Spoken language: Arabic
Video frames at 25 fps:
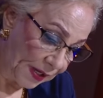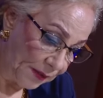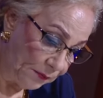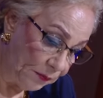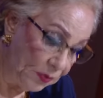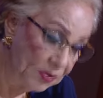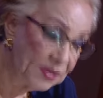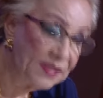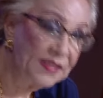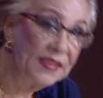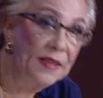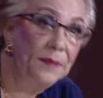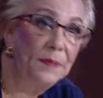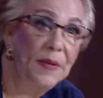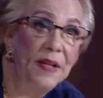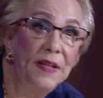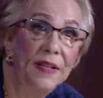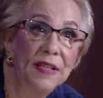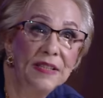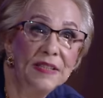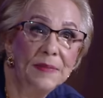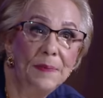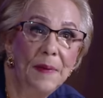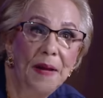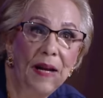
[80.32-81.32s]
بصي
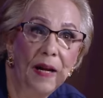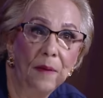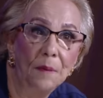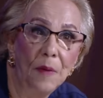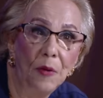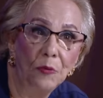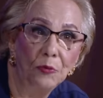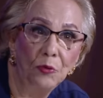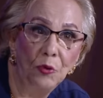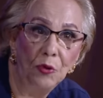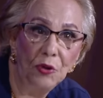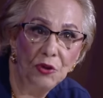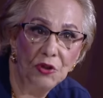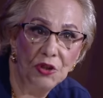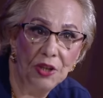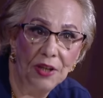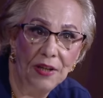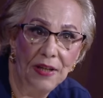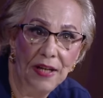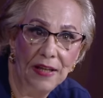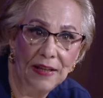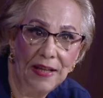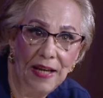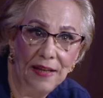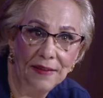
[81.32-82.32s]
بالنسبه لموضوع
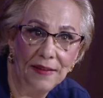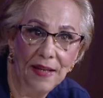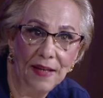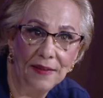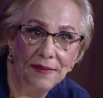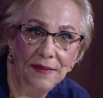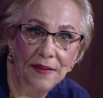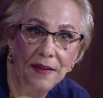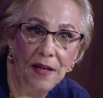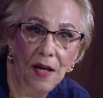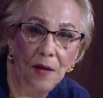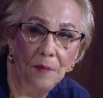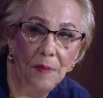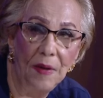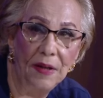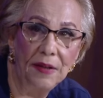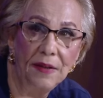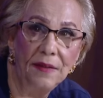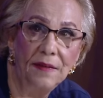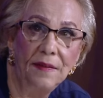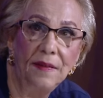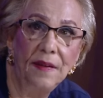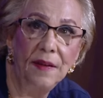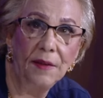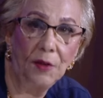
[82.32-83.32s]
شغلك هتاخدي خبر
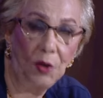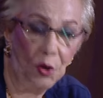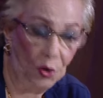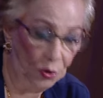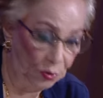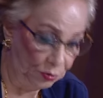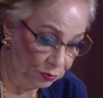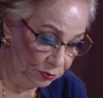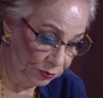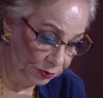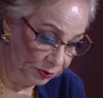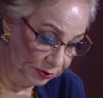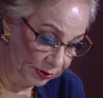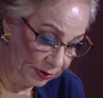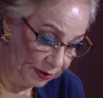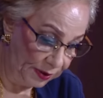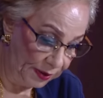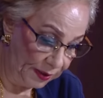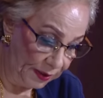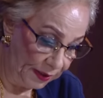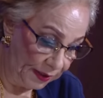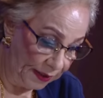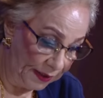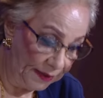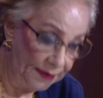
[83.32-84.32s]
كتير حلو
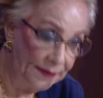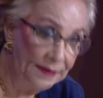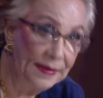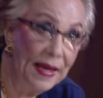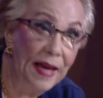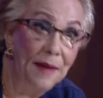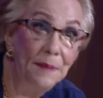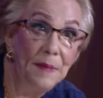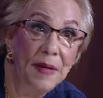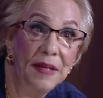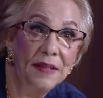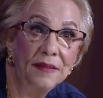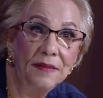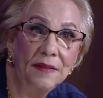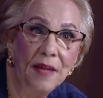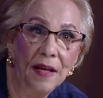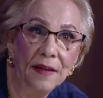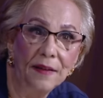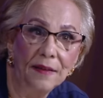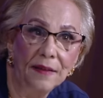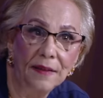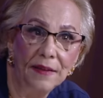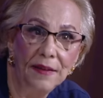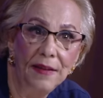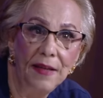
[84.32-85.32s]
قدامك
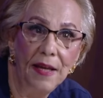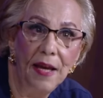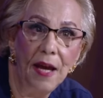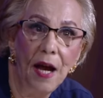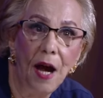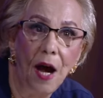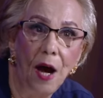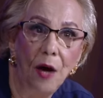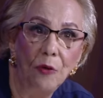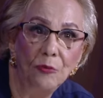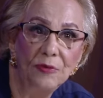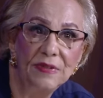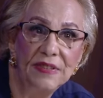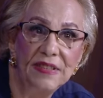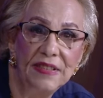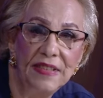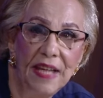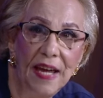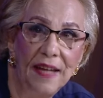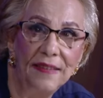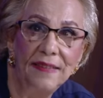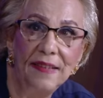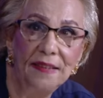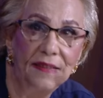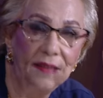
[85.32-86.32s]
ترقيه او
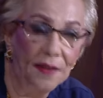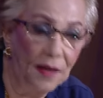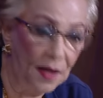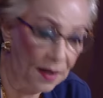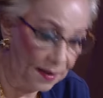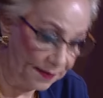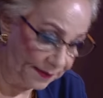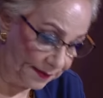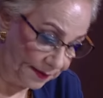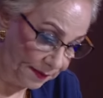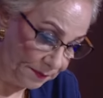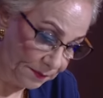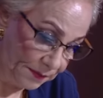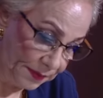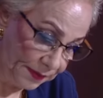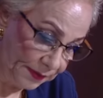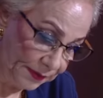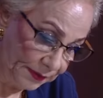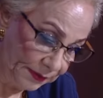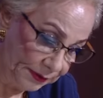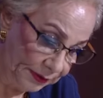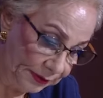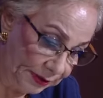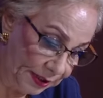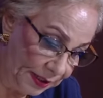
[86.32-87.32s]
زياده راتب
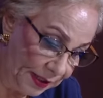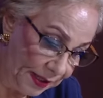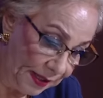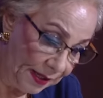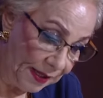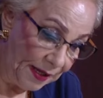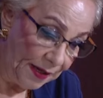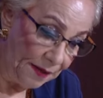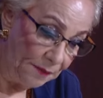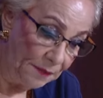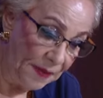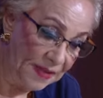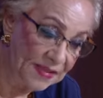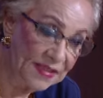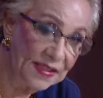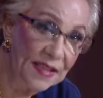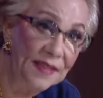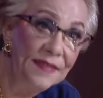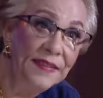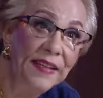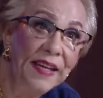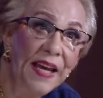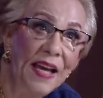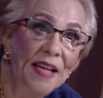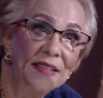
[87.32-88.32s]
بس
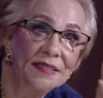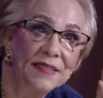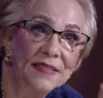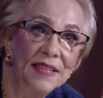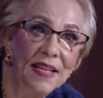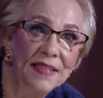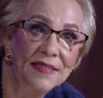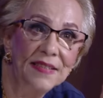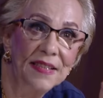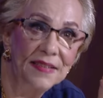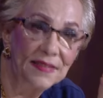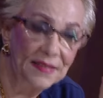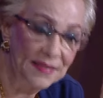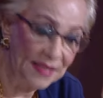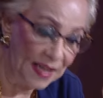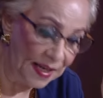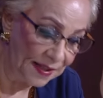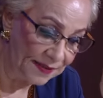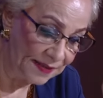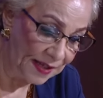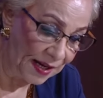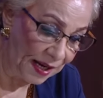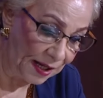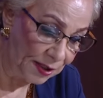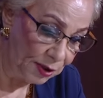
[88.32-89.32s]
انت حساسه
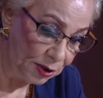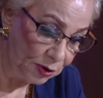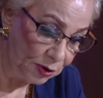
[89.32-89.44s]
زياده عن